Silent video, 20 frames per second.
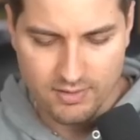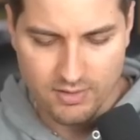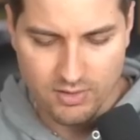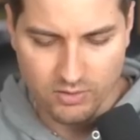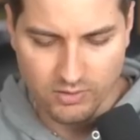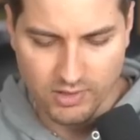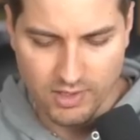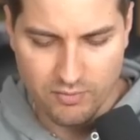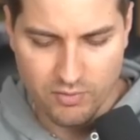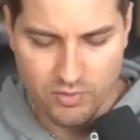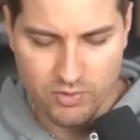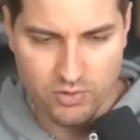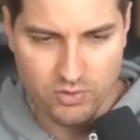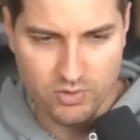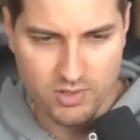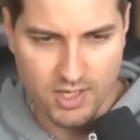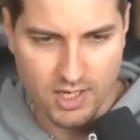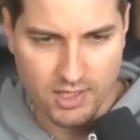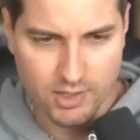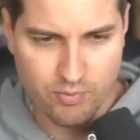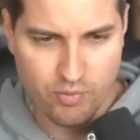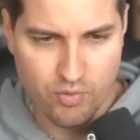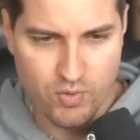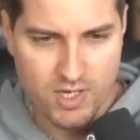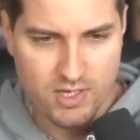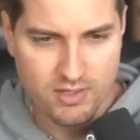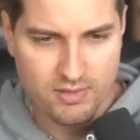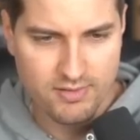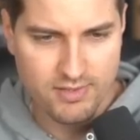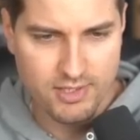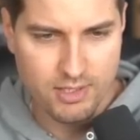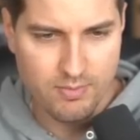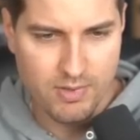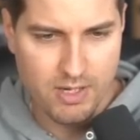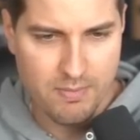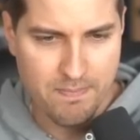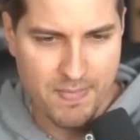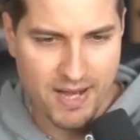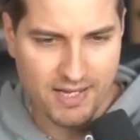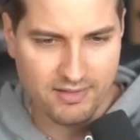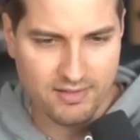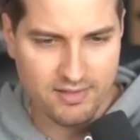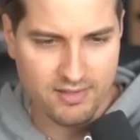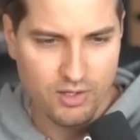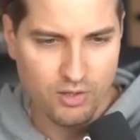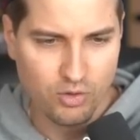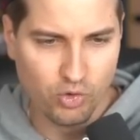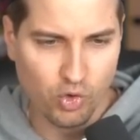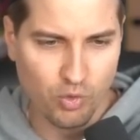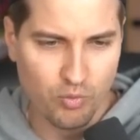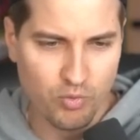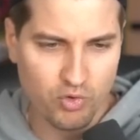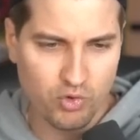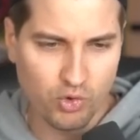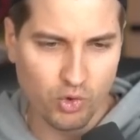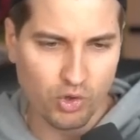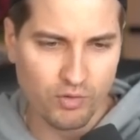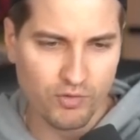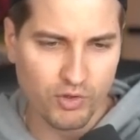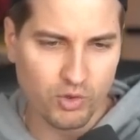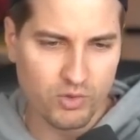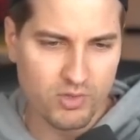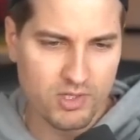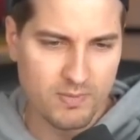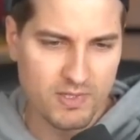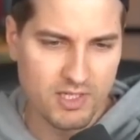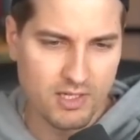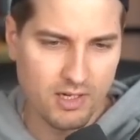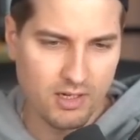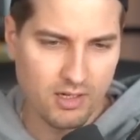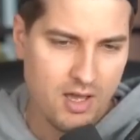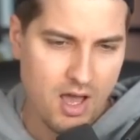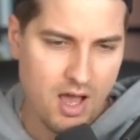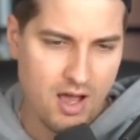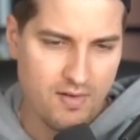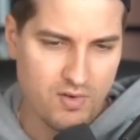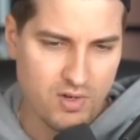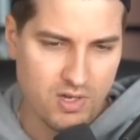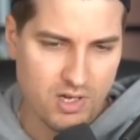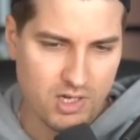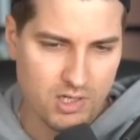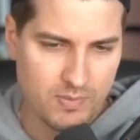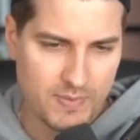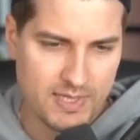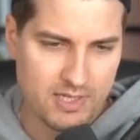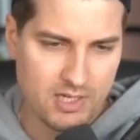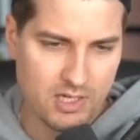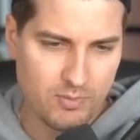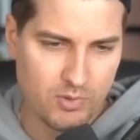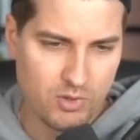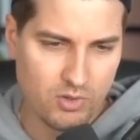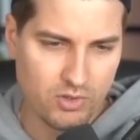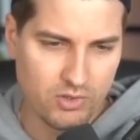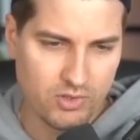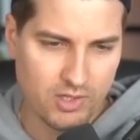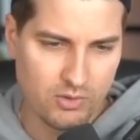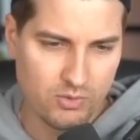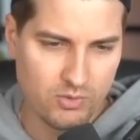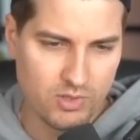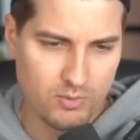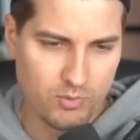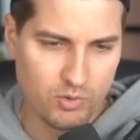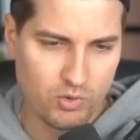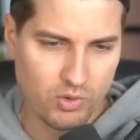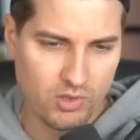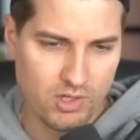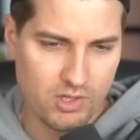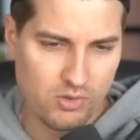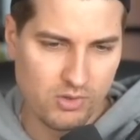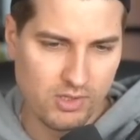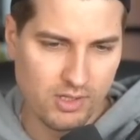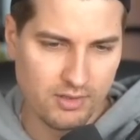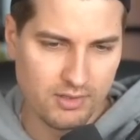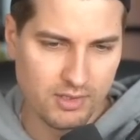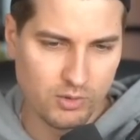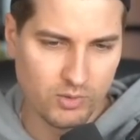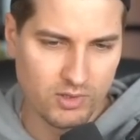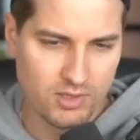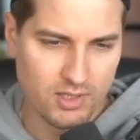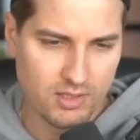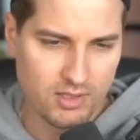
en défaussant une carte, puis ciblez max deux monstres dans votre cimetière, invoquez-les spécialement lorsqu'un de ces monstres quitte le terrain détruit cette